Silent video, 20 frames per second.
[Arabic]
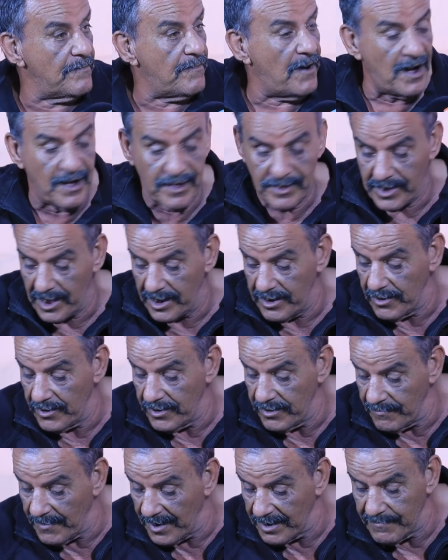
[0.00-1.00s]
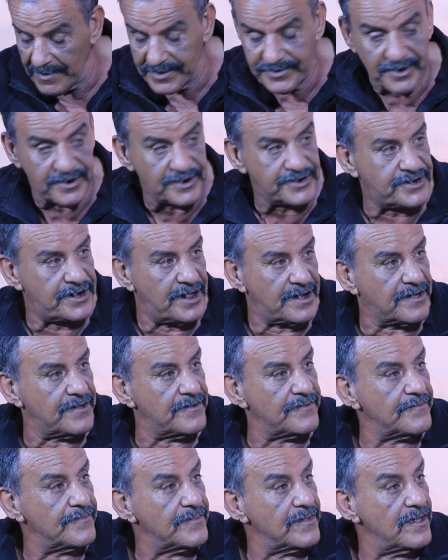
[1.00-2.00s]
ما قالوا لي مال بتر رجلك
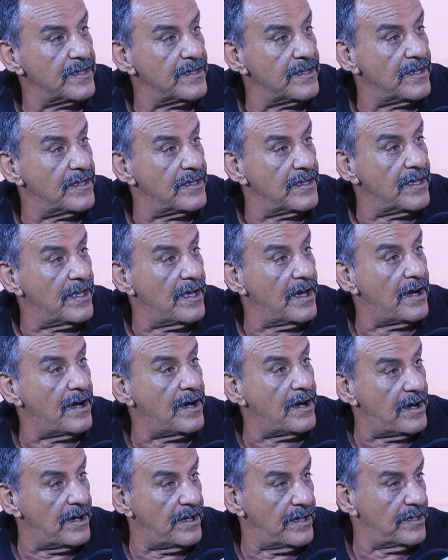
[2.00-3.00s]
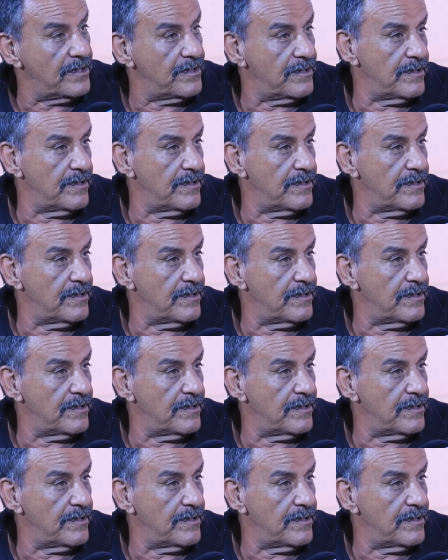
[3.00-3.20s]
مال بتر ها آه.